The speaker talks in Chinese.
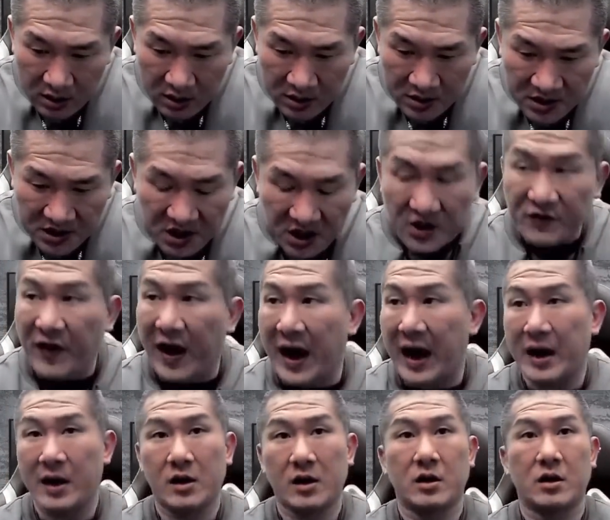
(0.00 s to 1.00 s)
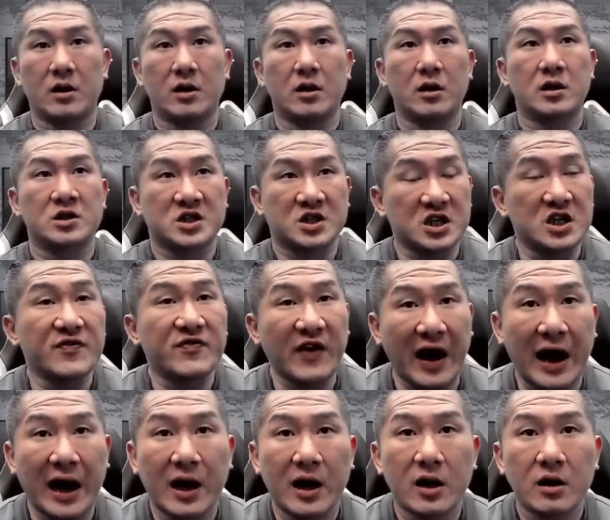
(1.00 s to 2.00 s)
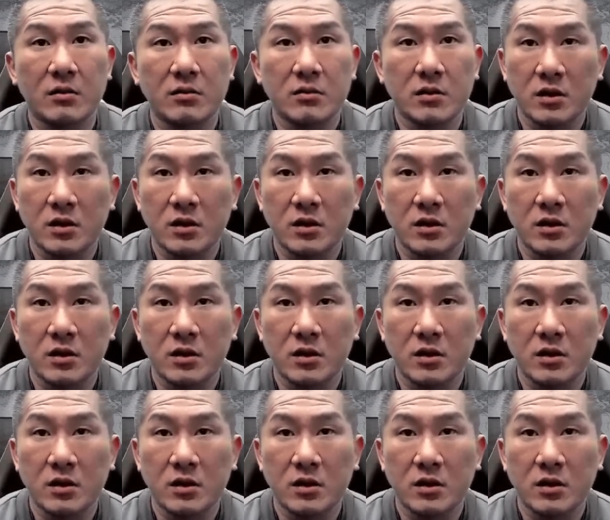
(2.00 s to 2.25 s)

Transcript: 司法司法